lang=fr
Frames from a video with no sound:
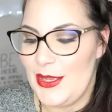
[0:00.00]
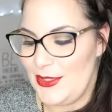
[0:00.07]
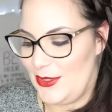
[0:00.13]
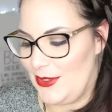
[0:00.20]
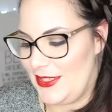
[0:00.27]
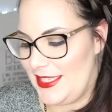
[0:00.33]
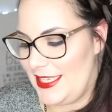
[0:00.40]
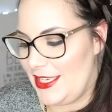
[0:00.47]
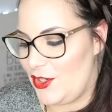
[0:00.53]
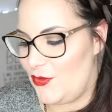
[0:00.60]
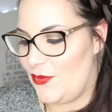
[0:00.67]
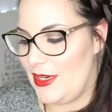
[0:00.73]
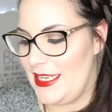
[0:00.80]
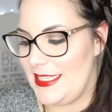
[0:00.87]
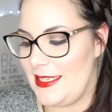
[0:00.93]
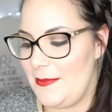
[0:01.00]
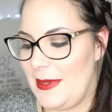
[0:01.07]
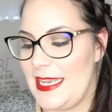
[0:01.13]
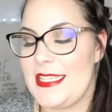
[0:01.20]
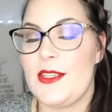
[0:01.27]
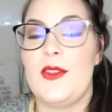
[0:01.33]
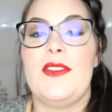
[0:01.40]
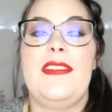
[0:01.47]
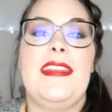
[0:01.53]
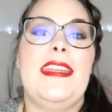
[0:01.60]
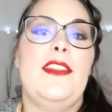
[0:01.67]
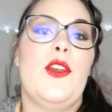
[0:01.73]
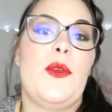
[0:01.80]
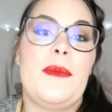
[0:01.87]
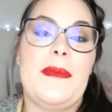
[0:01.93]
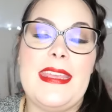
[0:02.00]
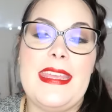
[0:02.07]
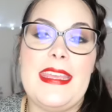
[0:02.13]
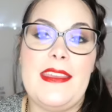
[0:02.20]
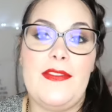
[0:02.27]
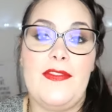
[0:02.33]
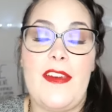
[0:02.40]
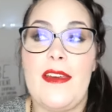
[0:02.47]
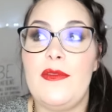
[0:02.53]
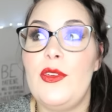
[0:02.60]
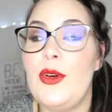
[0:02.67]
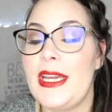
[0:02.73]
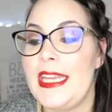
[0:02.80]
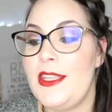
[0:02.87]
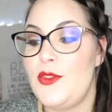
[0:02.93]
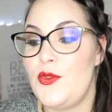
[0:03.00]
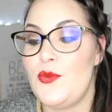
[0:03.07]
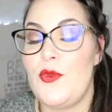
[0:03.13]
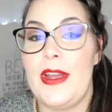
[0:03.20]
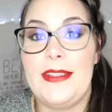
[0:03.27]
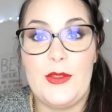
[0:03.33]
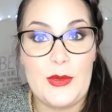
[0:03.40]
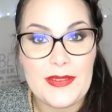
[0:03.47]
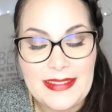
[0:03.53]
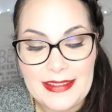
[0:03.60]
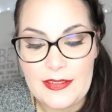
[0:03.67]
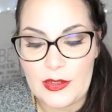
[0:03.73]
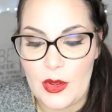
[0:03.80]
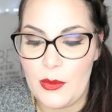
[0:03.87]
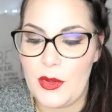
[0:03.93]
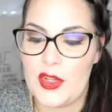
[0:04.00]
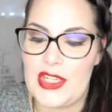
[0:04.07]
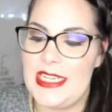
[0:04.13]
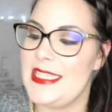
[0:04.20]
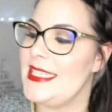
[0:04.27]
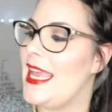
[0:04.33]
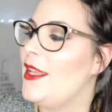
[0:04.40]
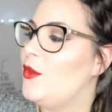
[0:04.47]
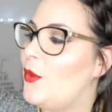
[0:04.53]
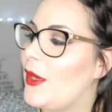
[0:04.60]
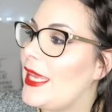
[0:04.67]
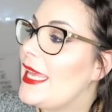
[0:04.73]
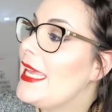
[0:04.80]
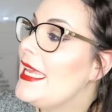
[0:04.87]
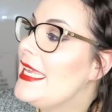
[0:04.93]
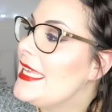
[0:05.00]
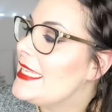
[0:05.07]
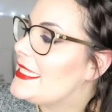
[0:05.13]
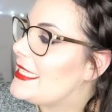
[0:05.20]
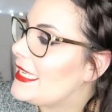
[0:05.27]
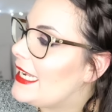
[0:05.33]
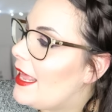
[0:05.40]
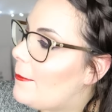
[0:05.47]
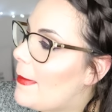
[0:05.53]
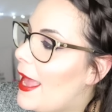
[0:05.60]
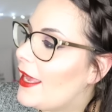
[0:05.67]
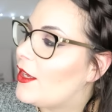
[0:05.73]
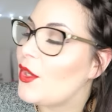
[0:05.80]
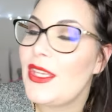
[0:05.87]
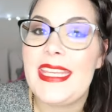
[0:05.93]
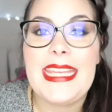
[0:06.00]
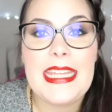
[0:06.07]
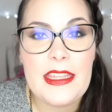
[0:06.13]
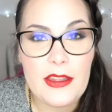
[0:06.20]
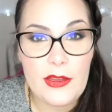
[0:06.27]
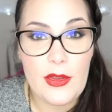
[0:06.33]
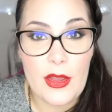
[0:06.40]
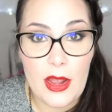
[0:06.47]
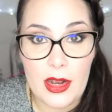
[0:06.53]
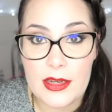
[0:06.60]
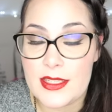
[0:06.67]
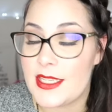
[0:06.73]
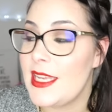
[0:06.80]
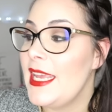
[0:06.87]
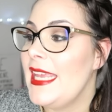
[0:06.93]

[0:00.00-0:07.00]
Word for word: Ceux-ci, je vous les ai présentés dans mes favoris du mois de décembre. Je les ai adorés. C'est de la marque King Girls.